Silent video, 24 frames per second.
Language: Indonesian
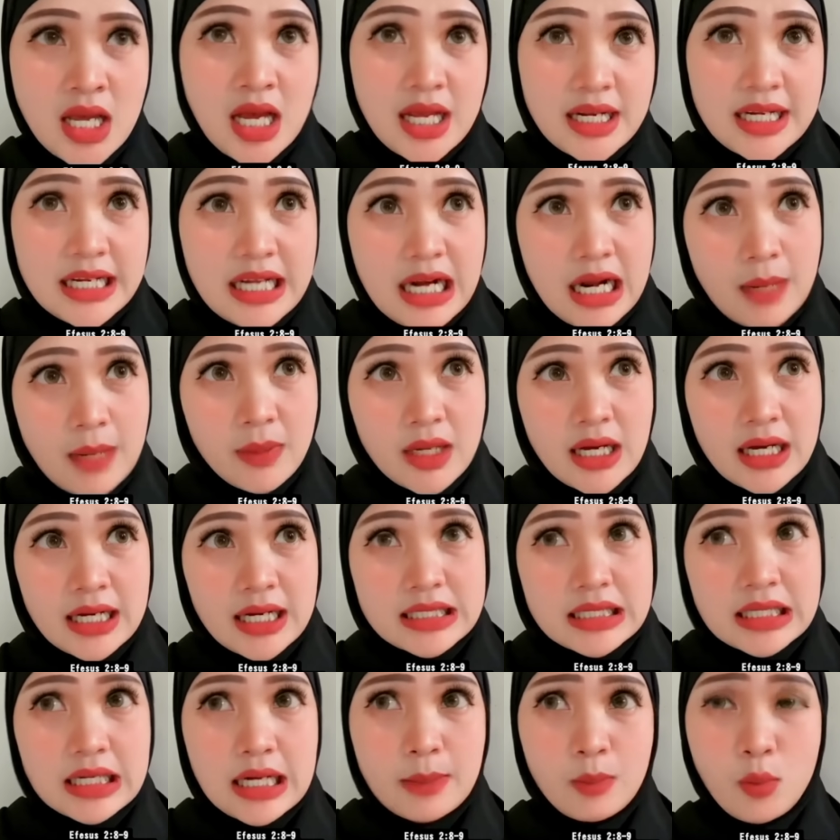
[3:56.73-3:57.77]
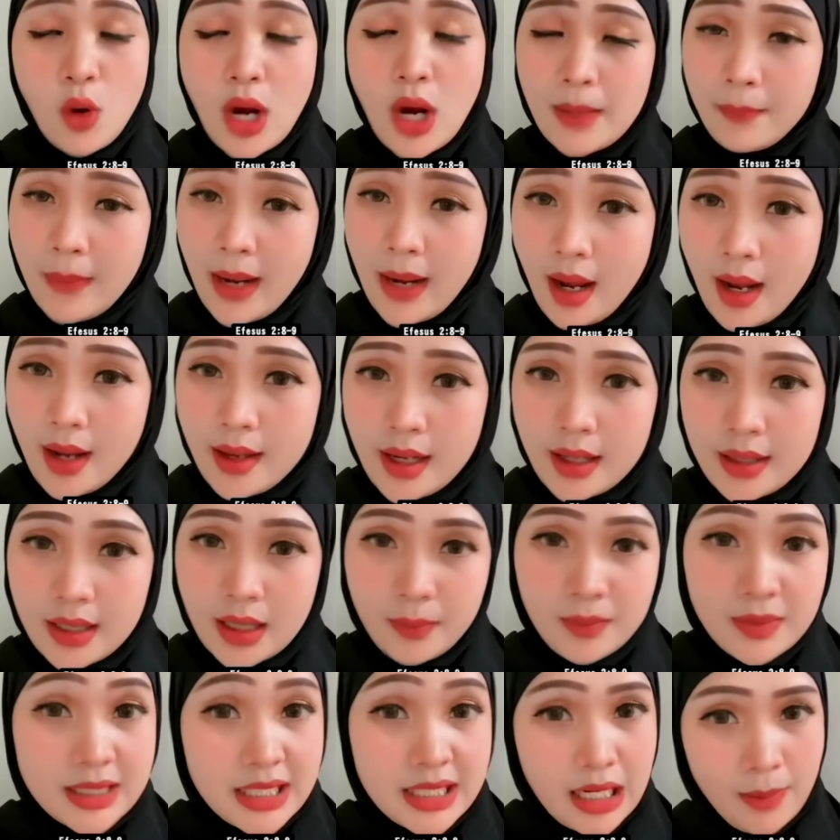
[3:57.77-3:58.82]
Di dalam kekristenan bukan pakaian yang
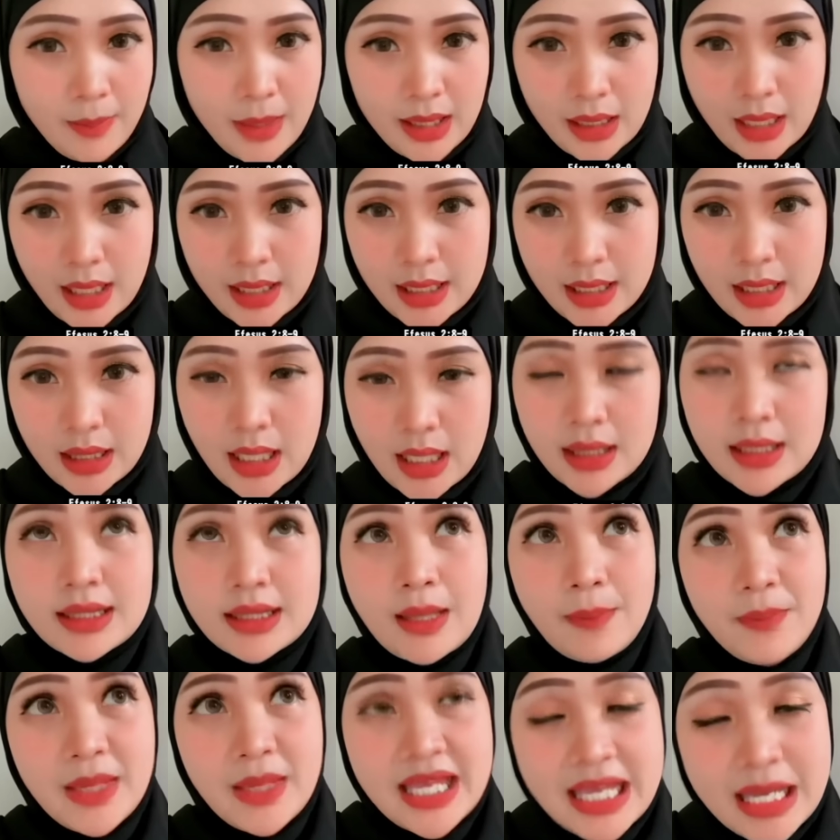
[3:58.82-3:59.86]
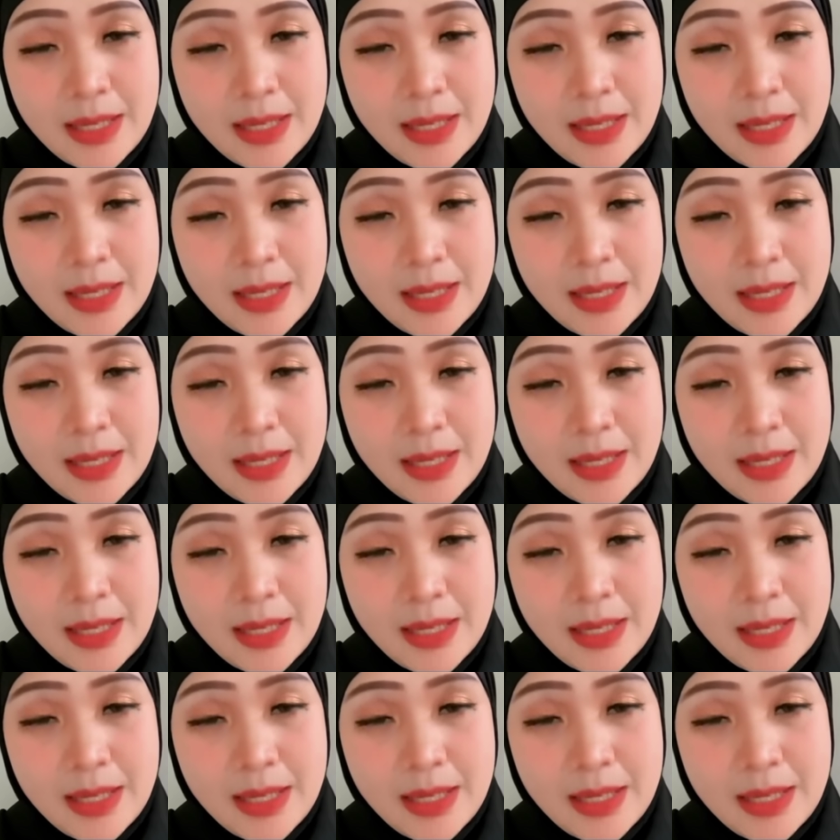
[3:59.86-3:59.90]
menyelamatkan kita, tetapi